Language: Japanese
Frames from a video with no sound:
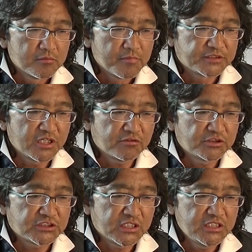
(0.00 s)
めちゃく
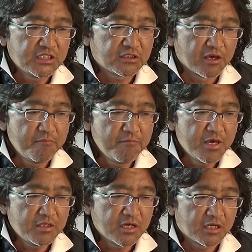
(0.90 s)
ちゃに懸
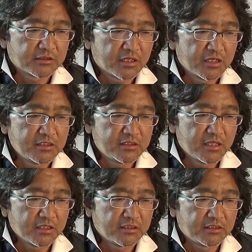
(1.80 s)
命に働い
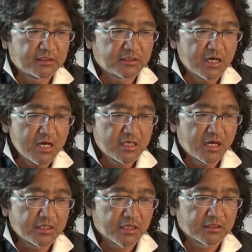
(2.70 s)
て
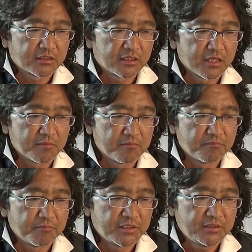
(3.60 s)
ギャーギャーやって
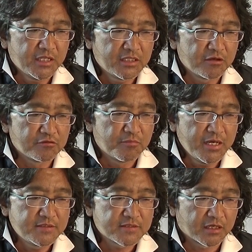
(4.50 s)
みんなでうま
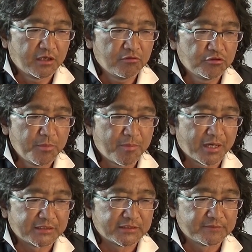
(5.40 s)
い酒を飲め
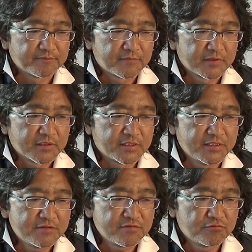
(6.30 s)
ばいい。気
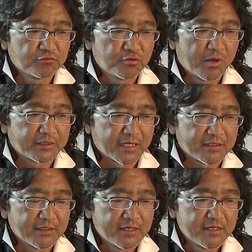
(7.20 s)
にすることはない。
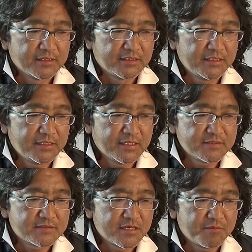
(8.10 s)
人
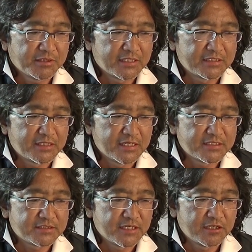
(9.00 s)
間性まで否定
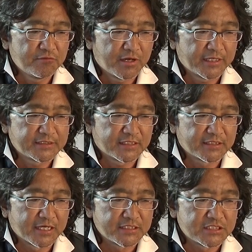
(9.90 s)
しているわけじゃ
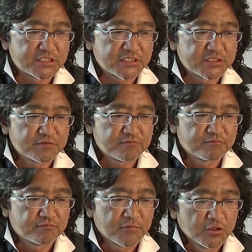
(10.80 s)
ないし。
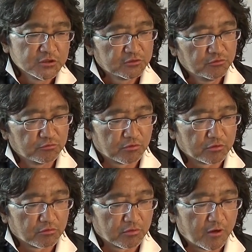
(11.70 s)
どういうことな
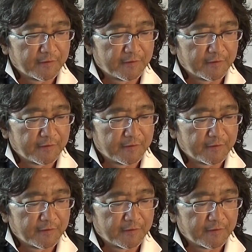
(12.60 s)
んだろう